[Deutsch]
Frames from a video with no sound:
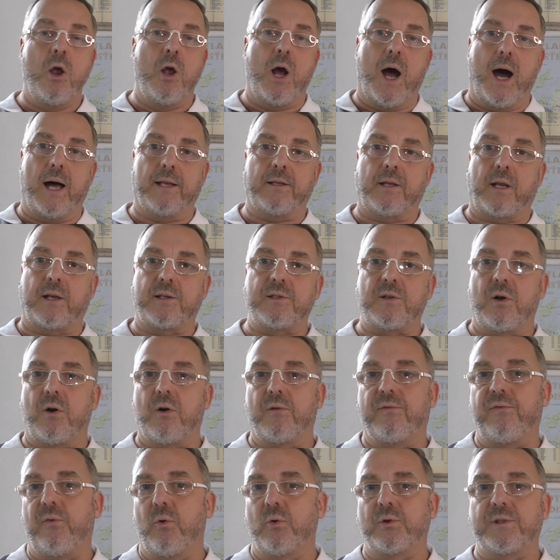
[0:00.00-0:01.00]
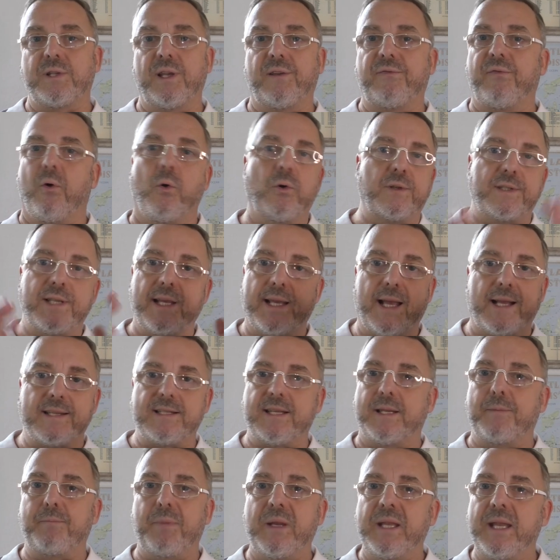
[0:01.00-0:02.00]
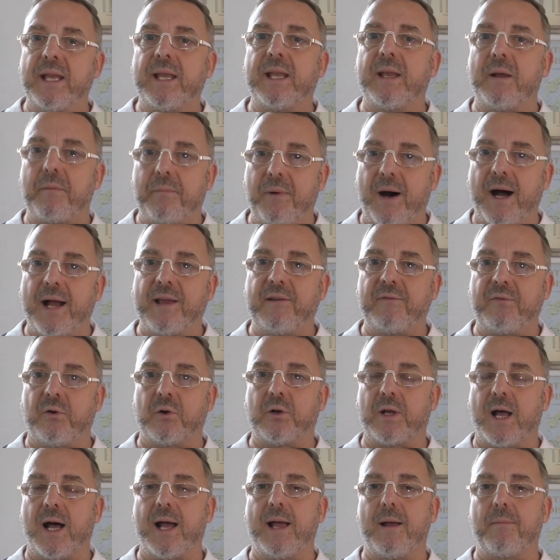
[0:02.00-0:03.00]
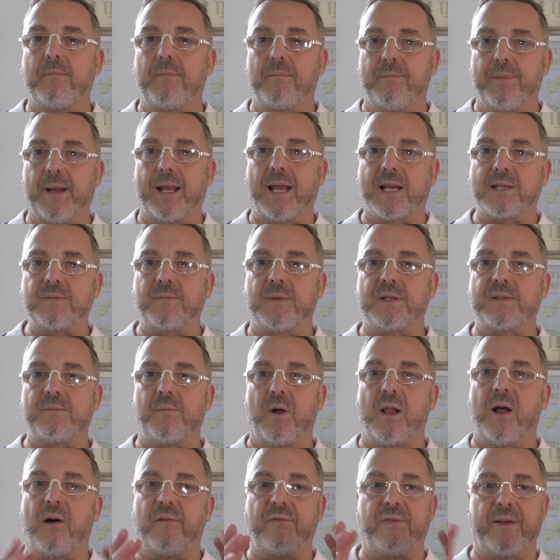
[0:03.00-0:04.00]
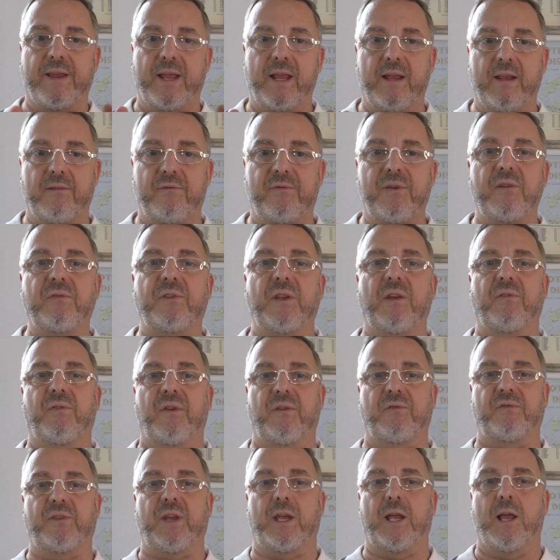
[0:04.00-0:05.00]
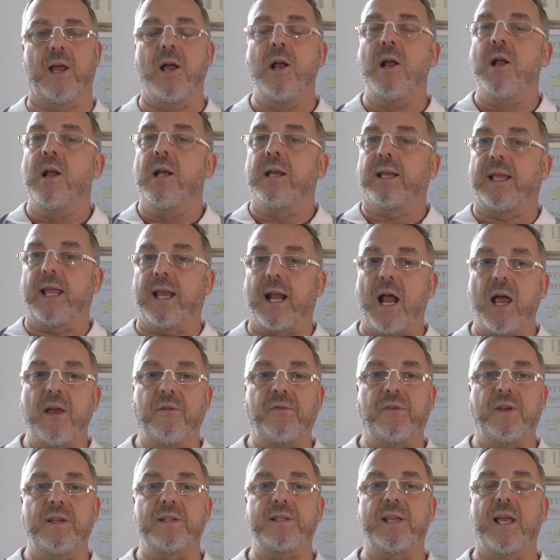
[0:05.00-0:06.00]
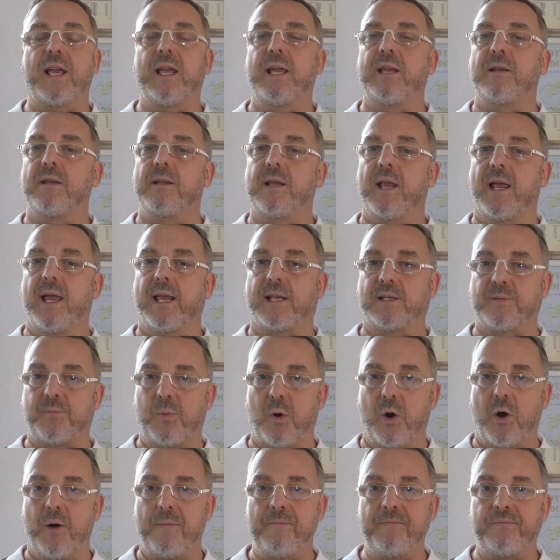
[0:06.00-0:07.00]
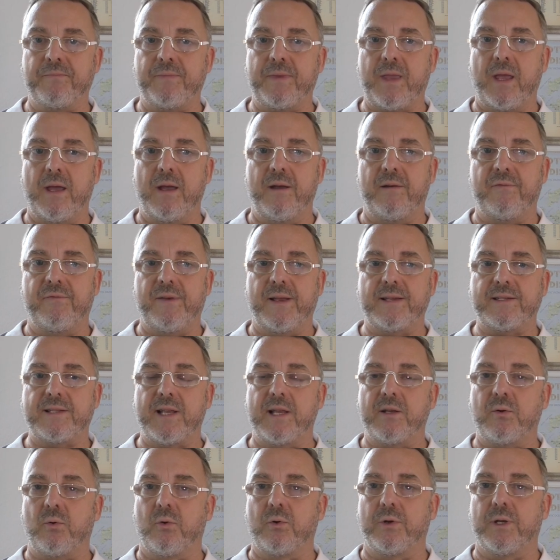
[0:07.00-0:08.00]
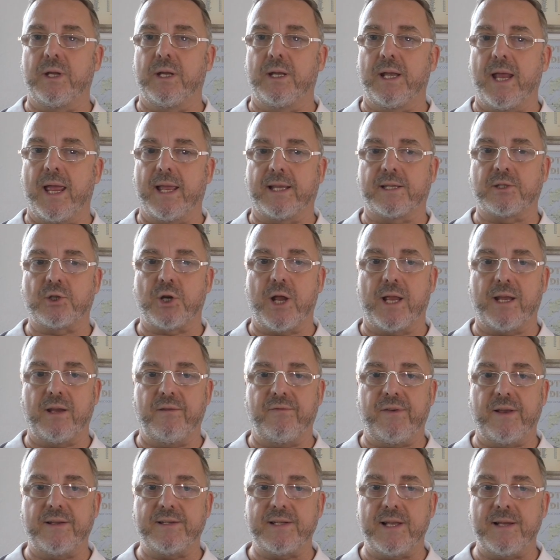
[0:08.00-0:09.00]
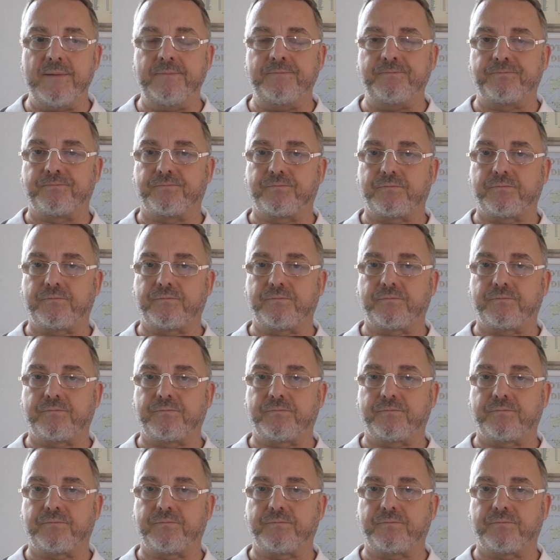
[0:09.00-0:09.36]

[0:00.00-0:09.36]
Andere sagen 50, 50, also ich bin nicht dabei, von daher belassen wir es mal auf 50, 50. Gereift ist er in Ex-Bourbon äh, Fässern und in Ex-Sherry Fässern.